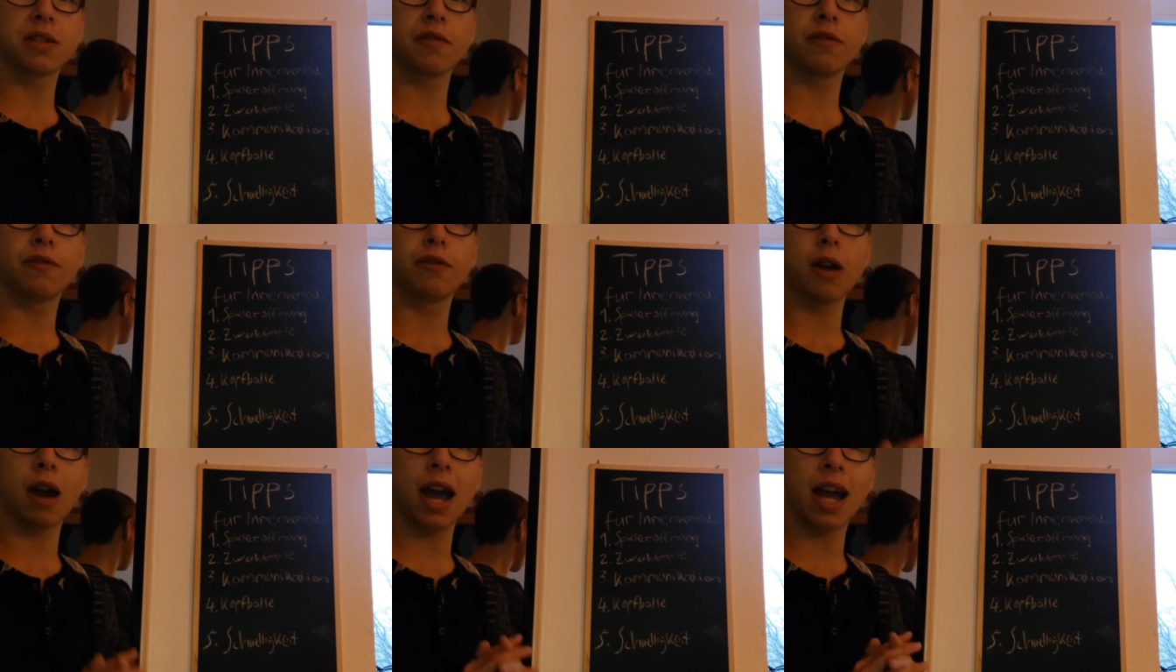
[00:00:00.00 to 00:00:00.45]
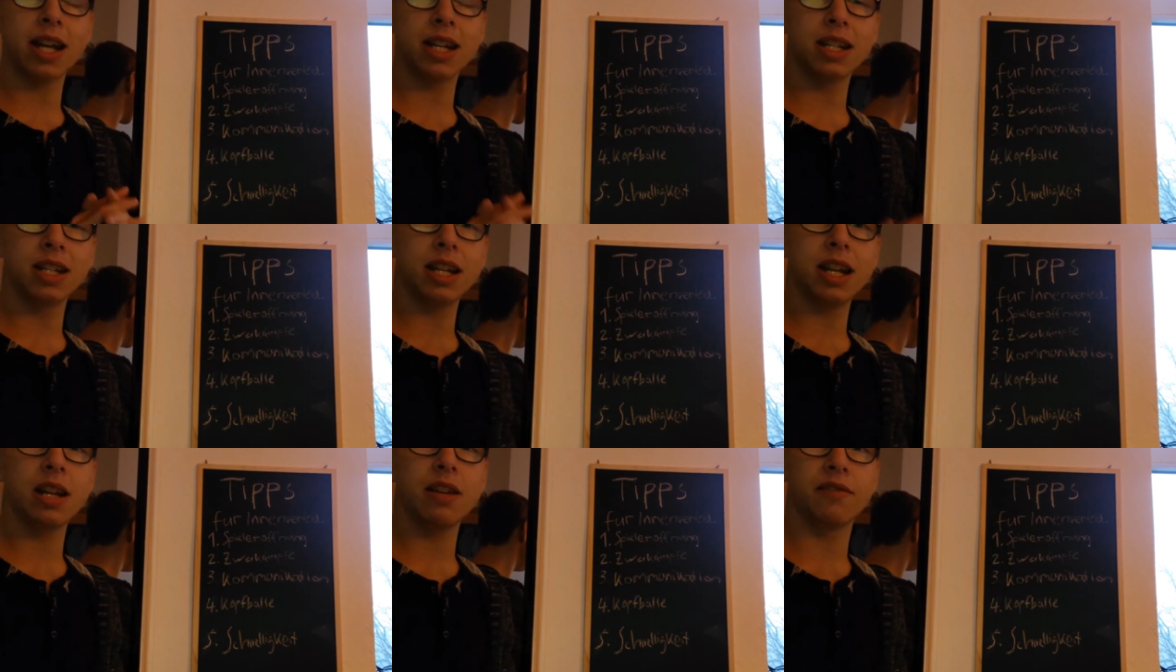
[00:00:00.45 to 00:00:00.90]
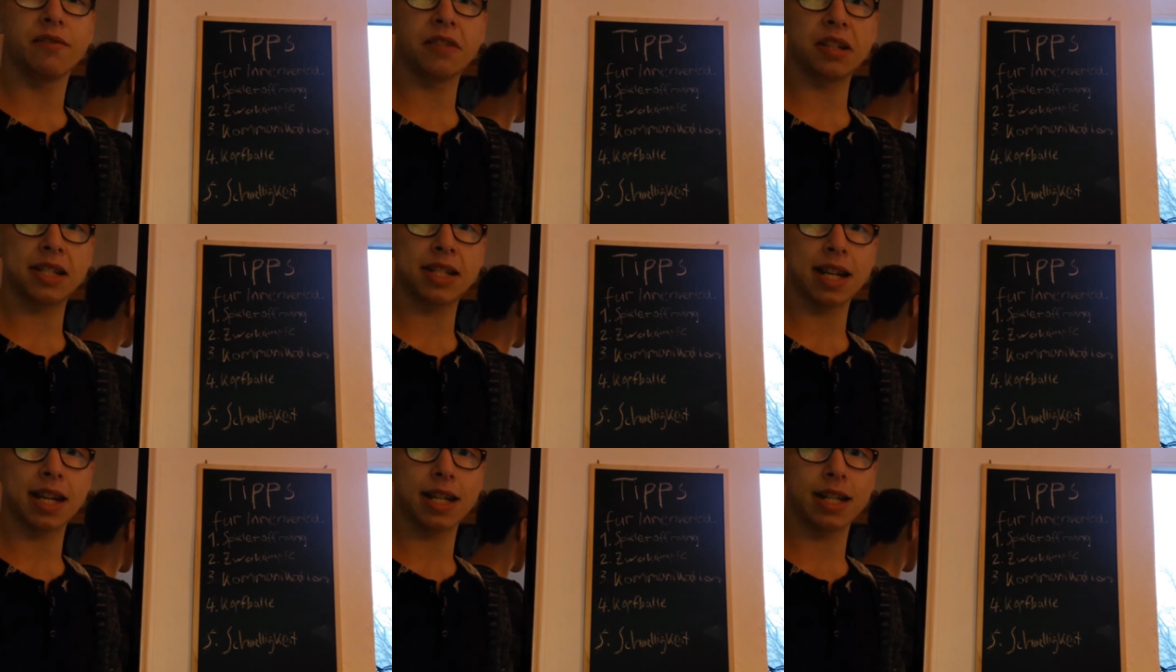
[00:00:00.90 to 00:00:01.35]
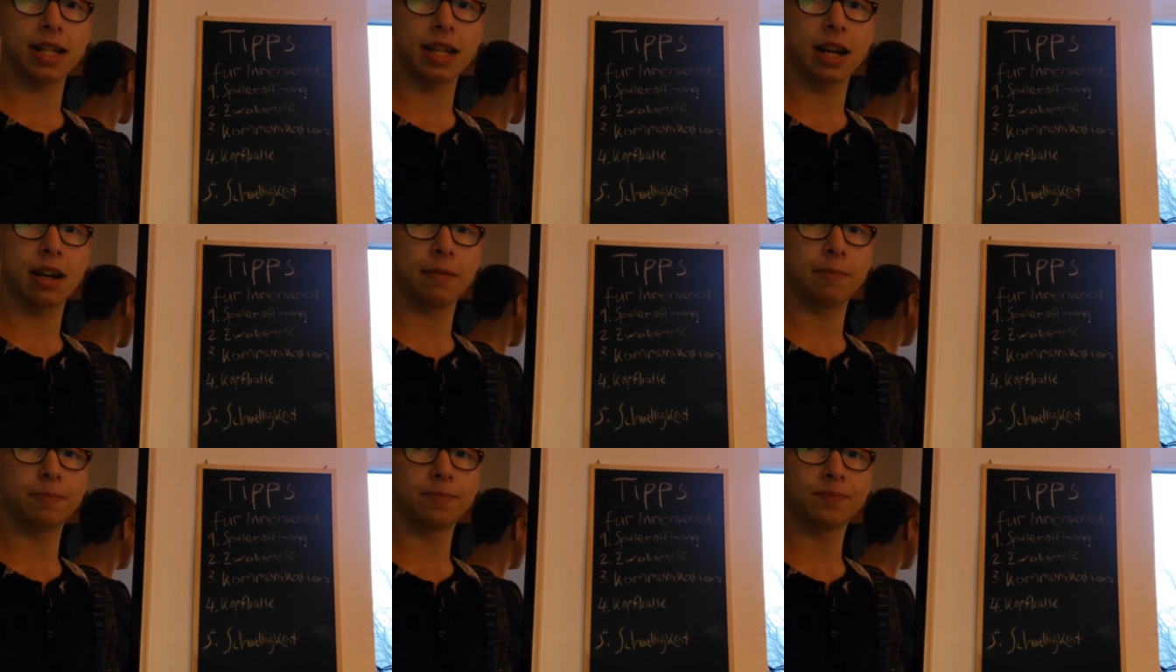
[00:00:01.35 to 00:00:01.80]
für einen
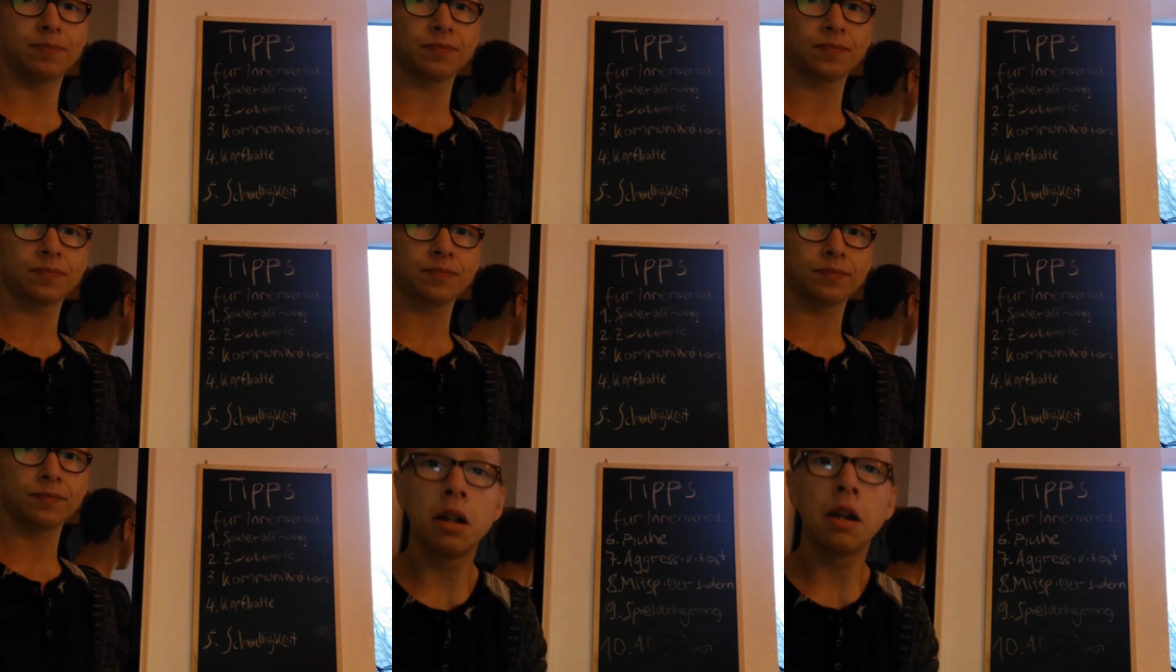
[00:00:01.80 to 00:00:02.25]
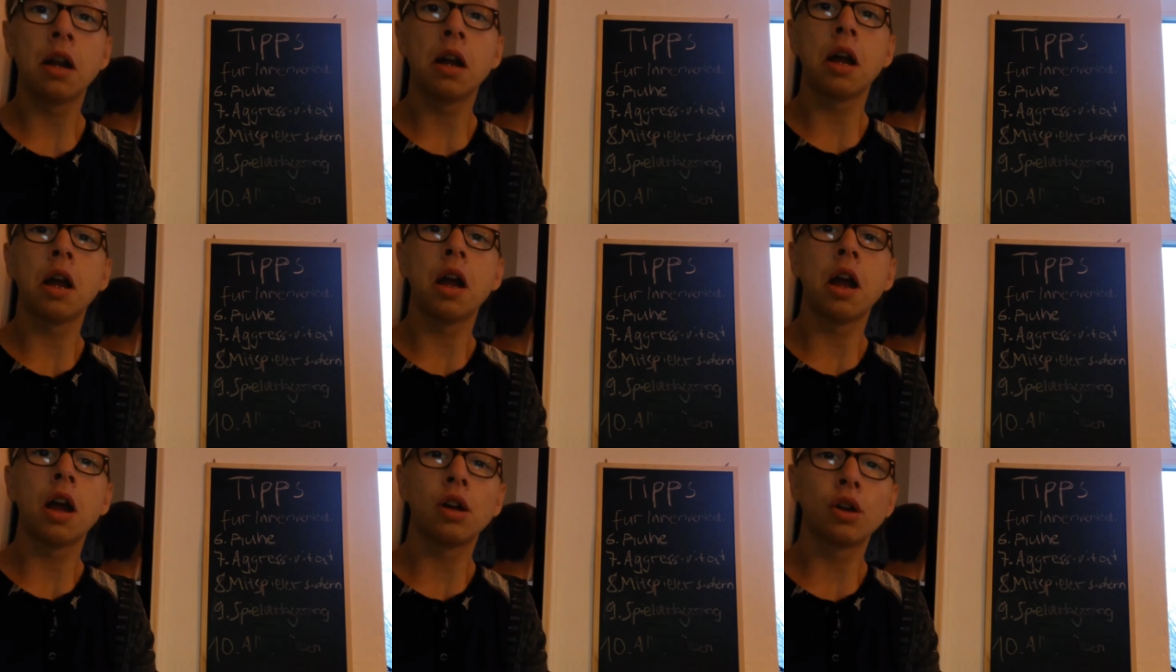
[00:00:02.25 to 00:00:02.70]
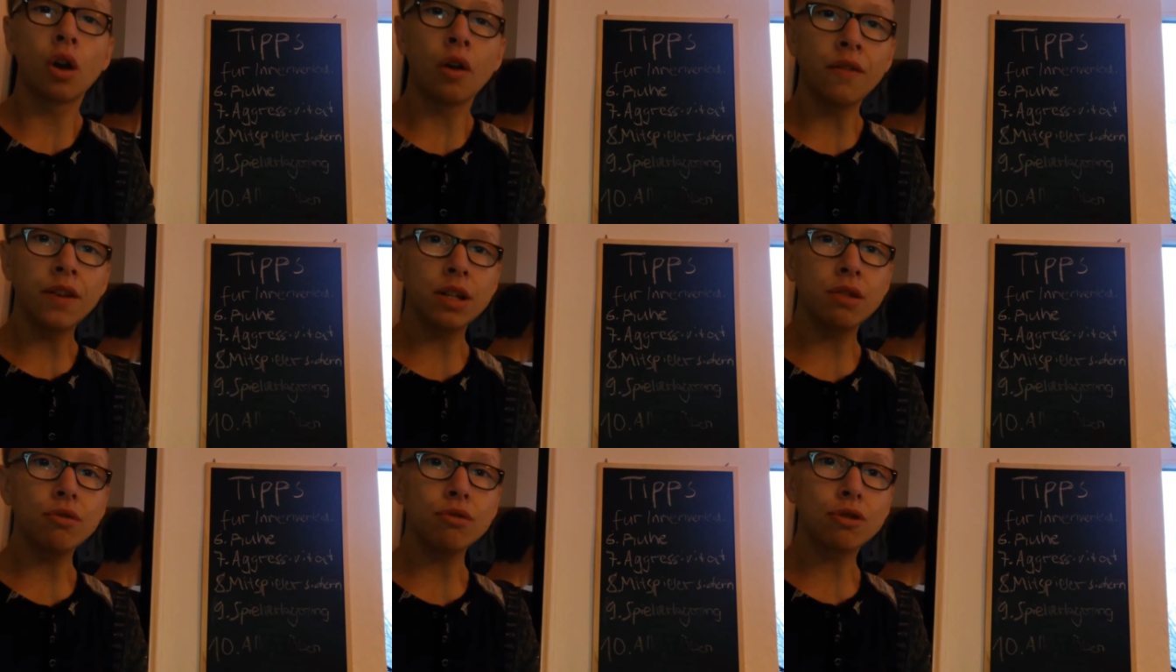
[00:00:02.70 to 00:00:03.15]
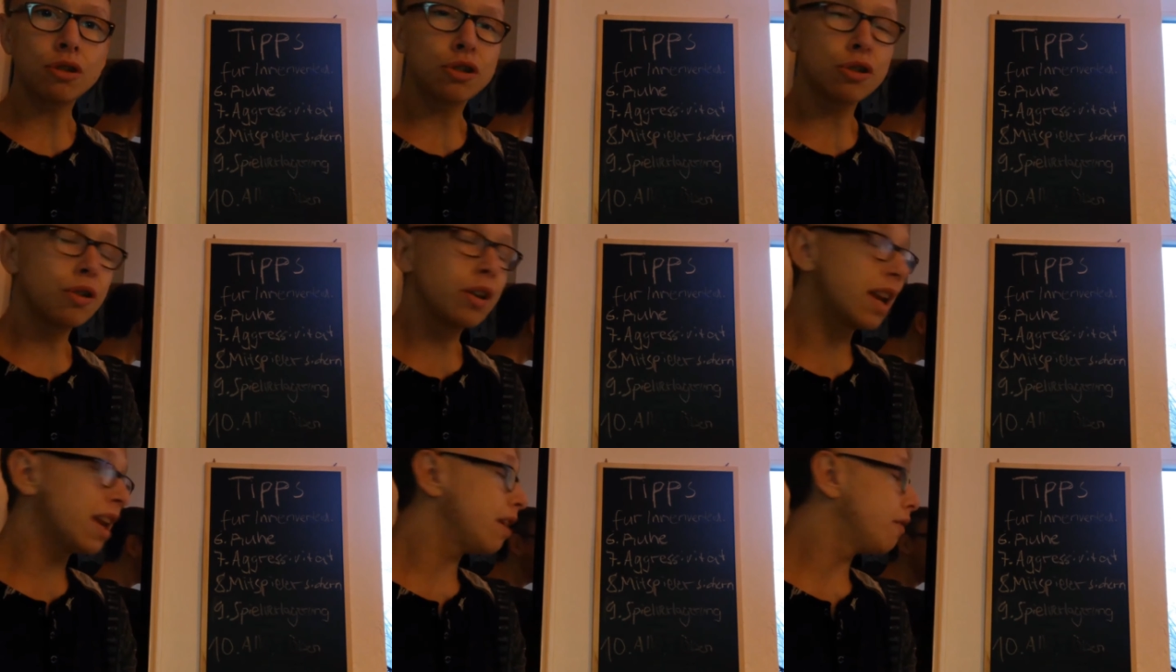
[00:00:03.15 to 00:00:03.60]
Innenverteidiger. Kommen wir nun zu
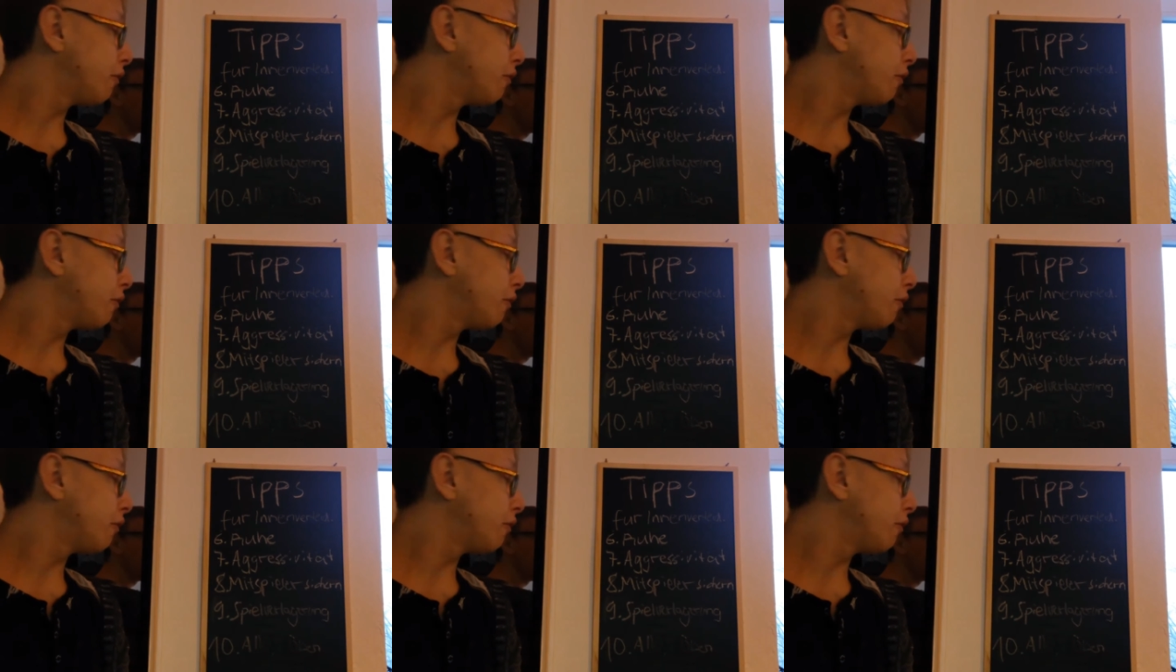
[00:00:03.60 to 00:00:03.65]
den